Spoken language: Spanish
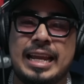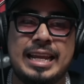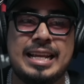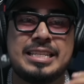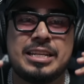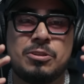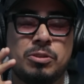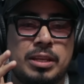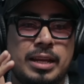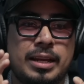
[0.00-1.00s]
Y el Checho
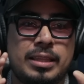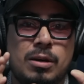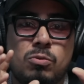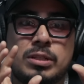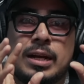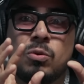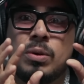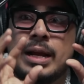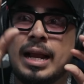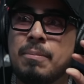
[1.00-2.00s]
tenía que andar buscando
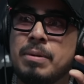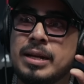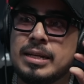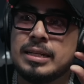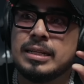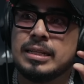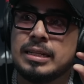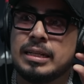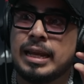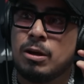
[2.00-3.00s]
una cámara
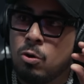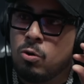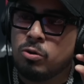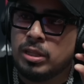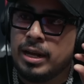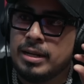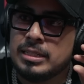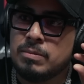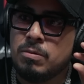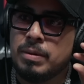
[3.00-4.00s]
que no cortara en
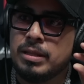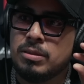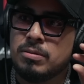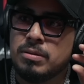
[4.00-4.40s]
ese momento.